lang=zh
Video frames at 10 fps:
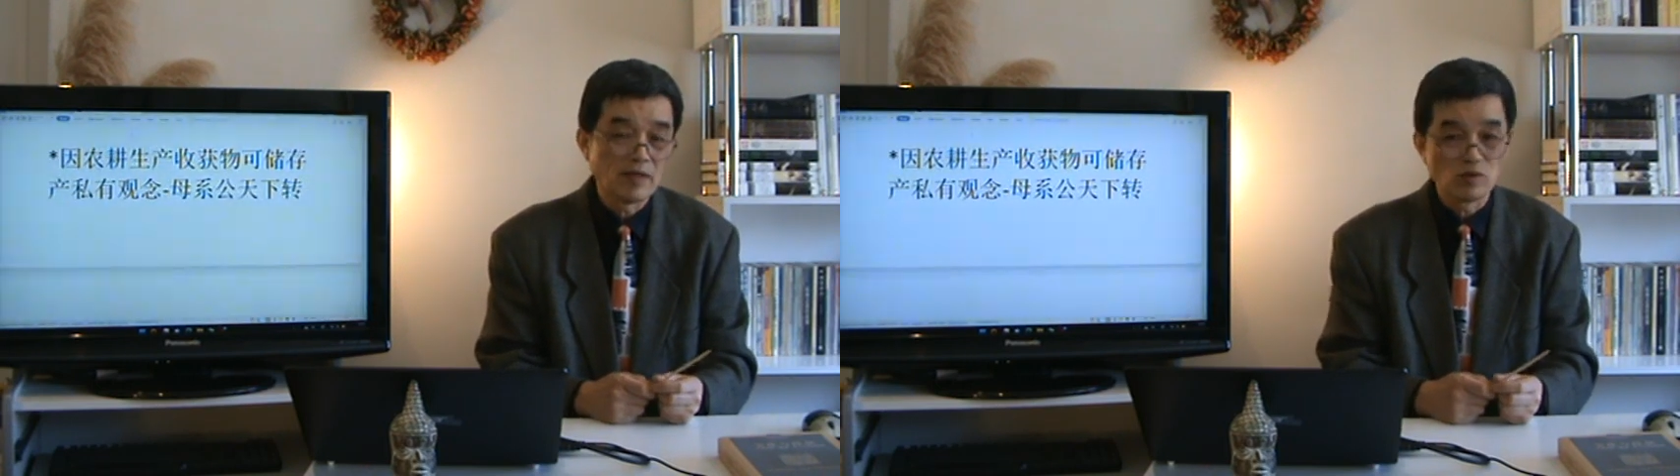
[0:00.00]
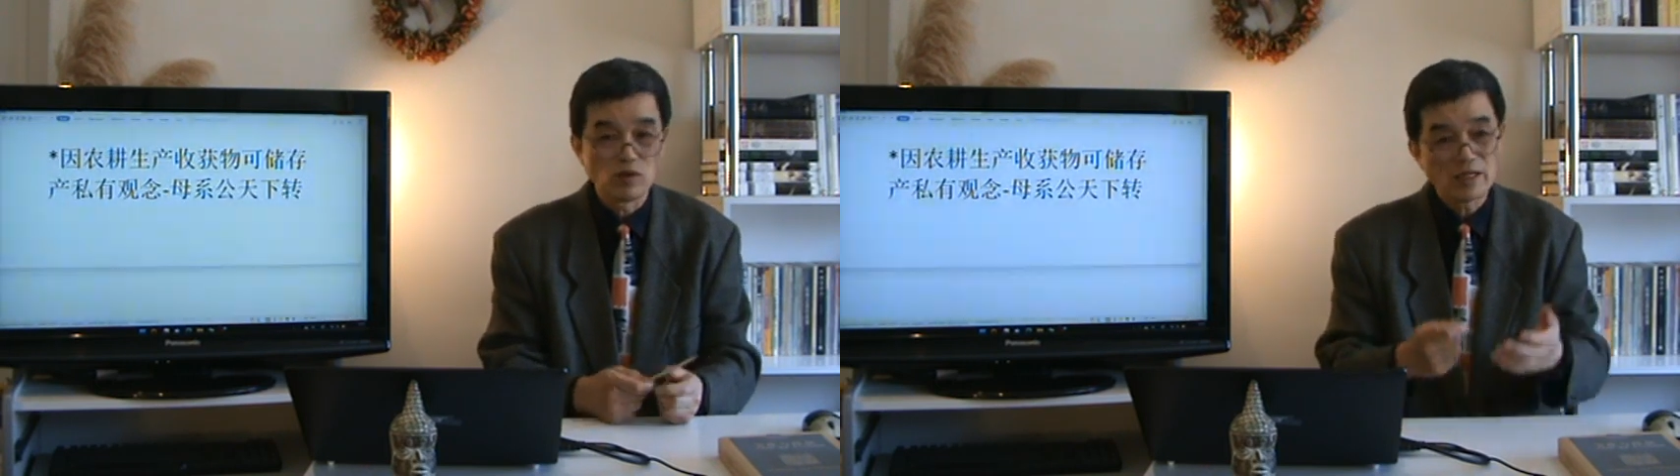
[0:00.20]

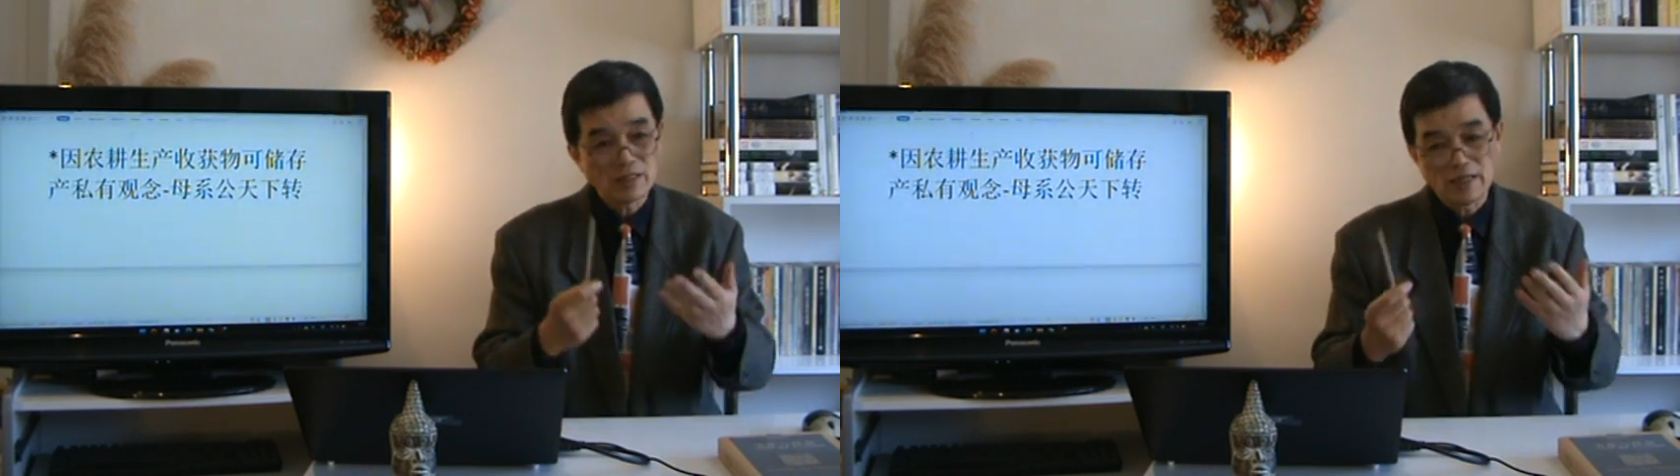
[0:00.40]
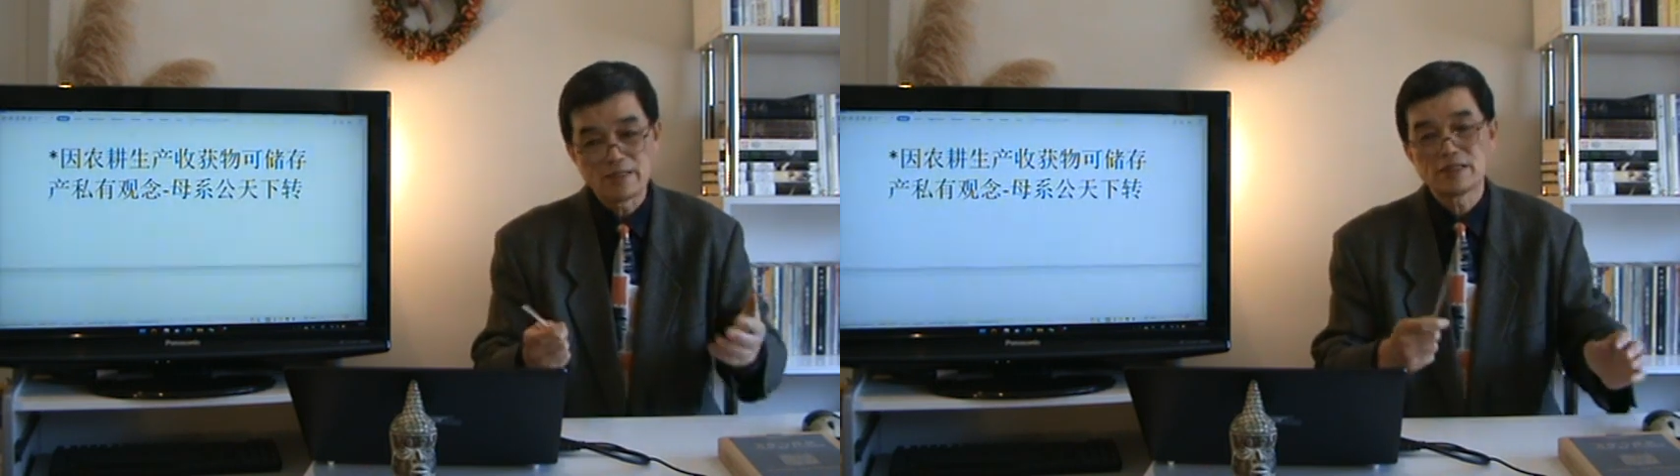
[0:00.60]
所以它
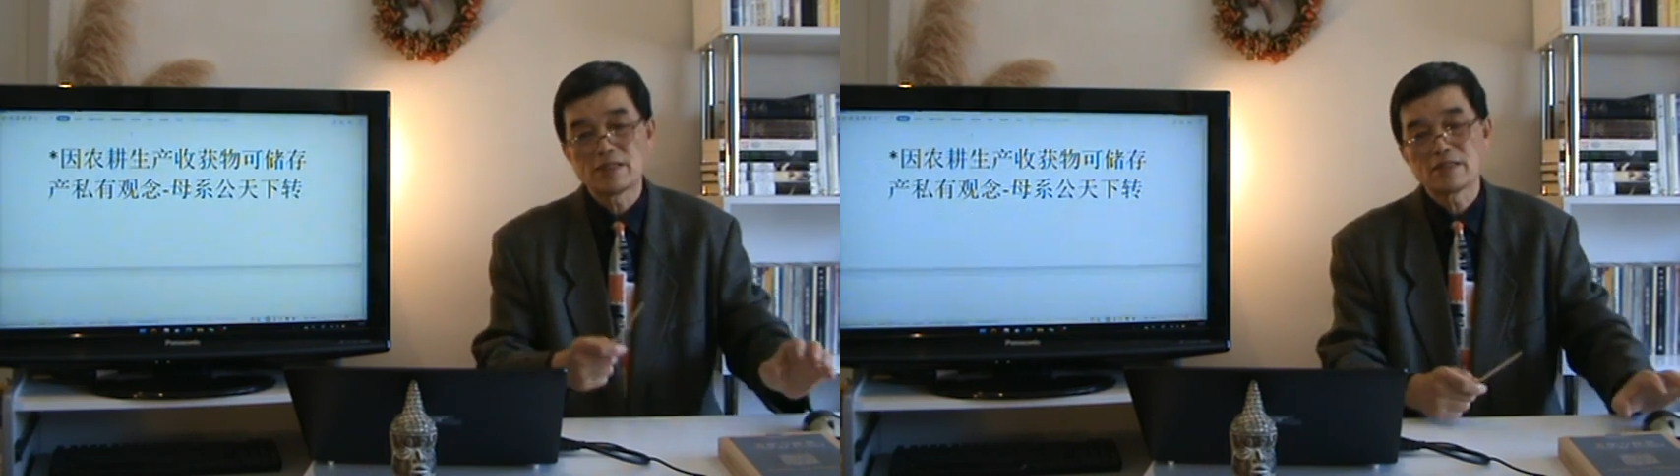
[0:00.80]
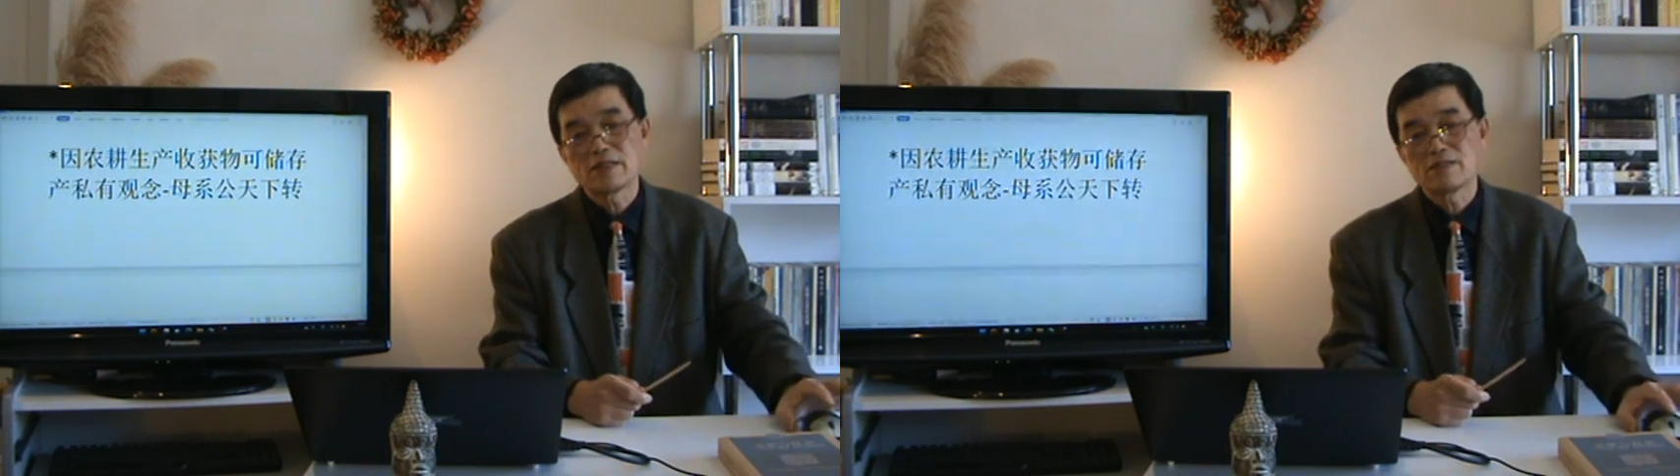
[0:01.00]
产生
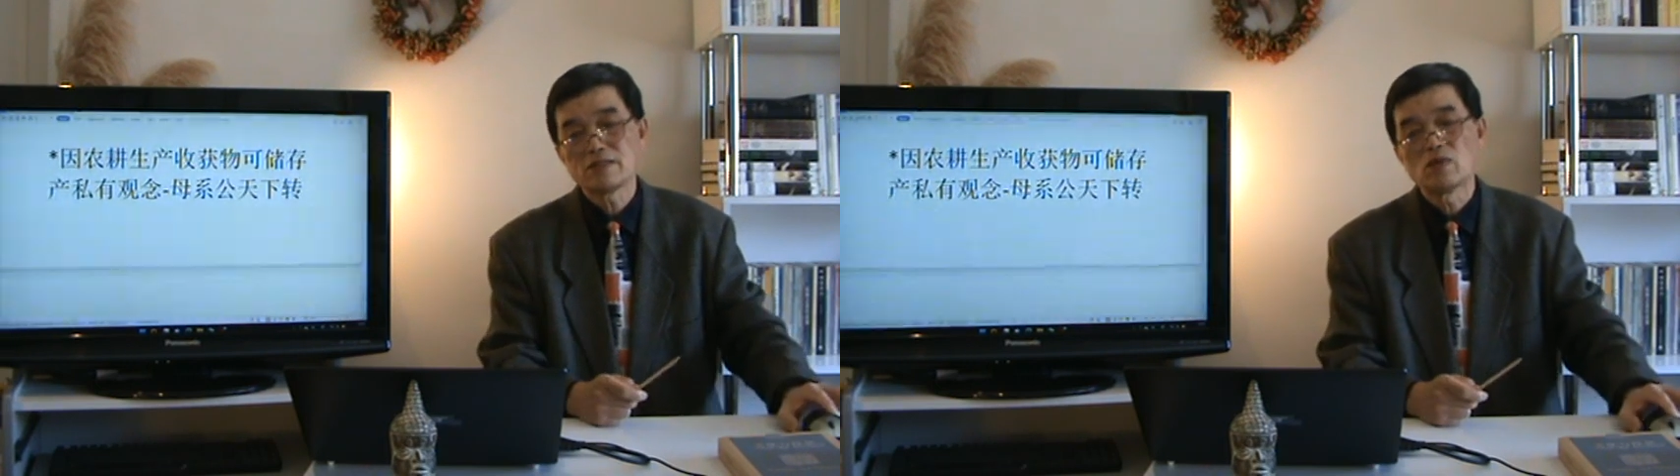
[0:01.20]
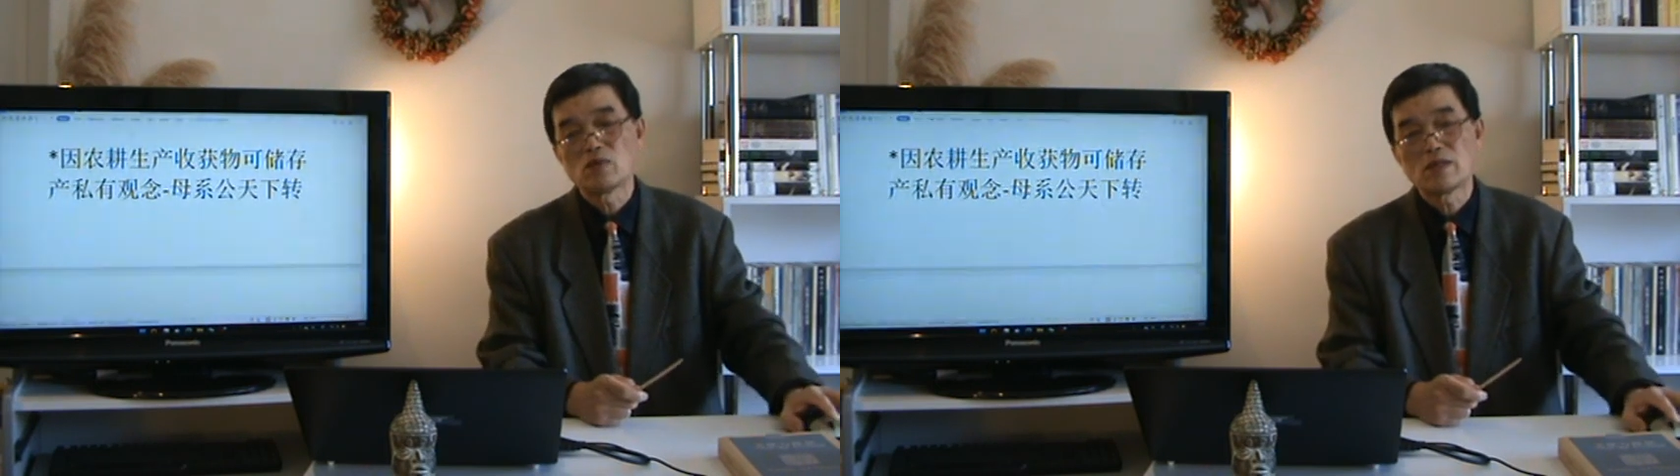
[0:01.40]
了这个
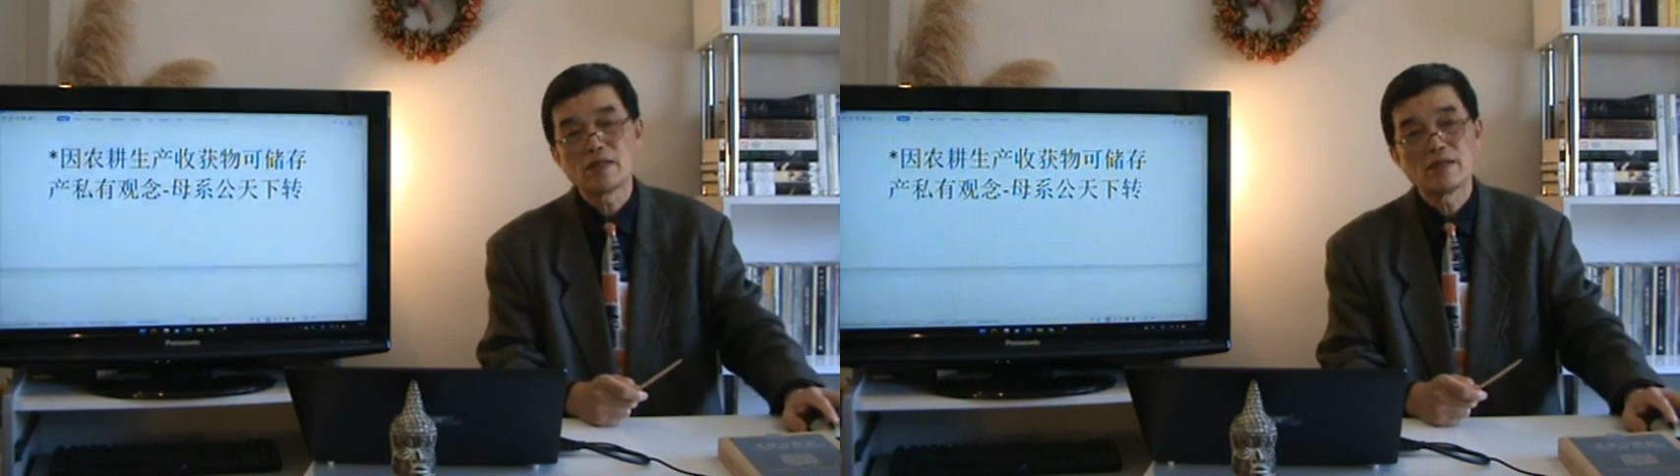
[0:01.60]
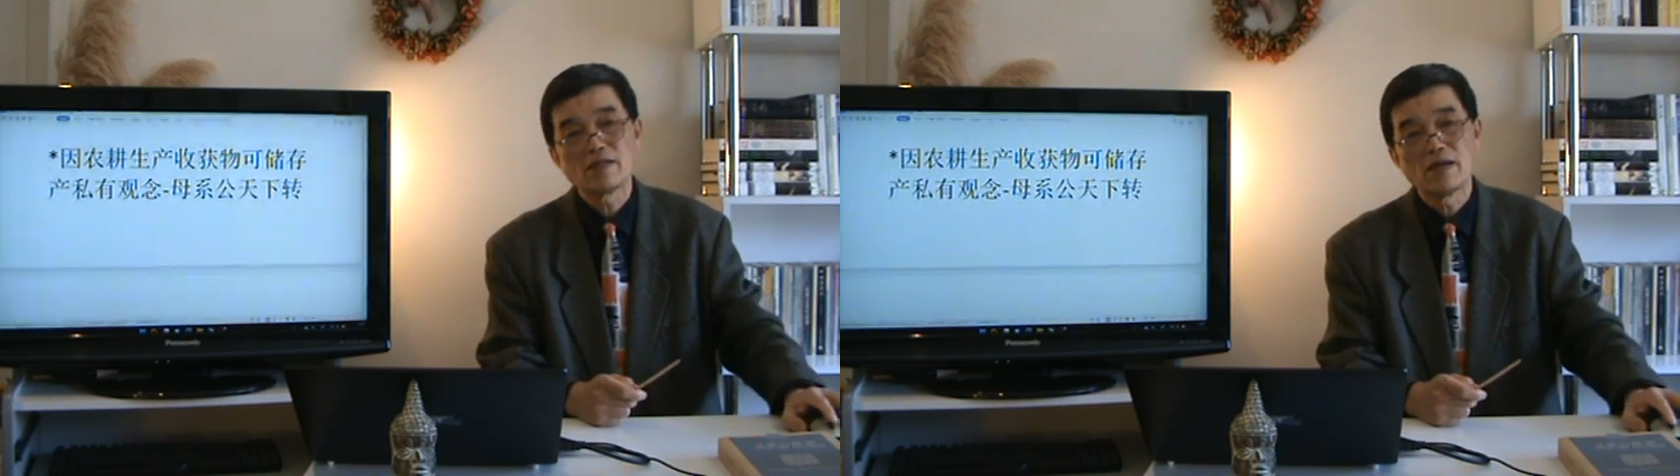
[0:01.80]
私有观念，